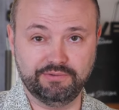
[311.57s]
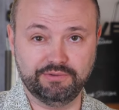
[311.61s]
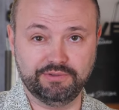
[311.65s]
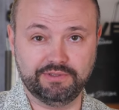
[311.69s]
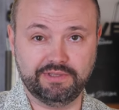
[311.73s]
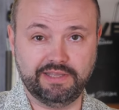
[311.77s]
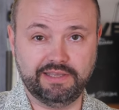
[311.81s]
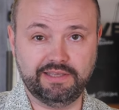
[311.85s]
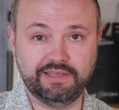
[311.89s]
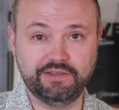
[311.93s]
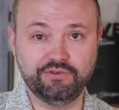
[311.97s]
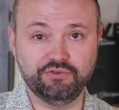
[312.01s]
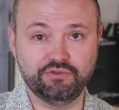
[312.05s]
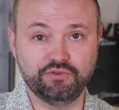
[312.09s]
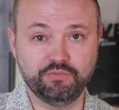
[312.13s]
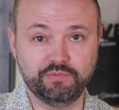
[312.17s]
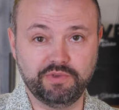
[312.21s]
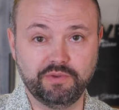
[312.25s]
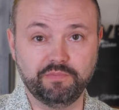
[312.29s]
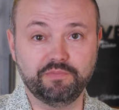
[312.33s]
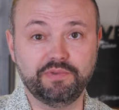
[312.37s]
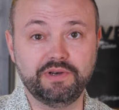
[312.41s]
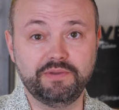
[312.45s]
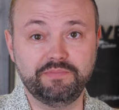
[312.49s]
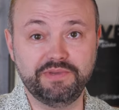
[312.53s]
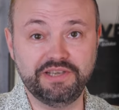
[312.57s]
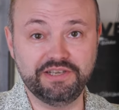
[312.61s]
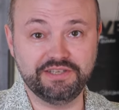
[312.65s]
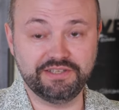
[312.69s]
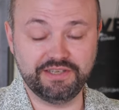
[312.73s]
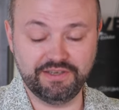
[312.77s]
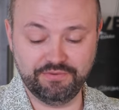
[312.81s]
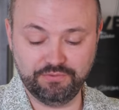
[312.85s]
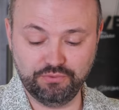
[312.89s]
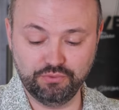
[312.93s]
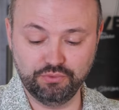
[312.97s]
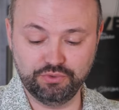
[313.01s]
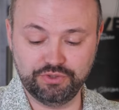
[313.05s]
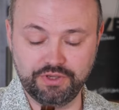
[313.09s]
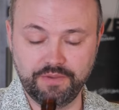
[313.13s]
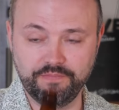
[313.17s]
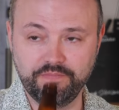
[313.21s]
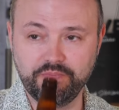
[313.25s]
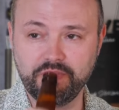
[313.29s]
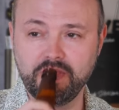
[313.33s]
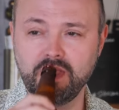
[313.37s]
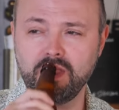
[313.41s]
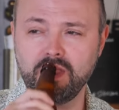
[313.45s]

Вот такие вот у меня полибейские вкусы.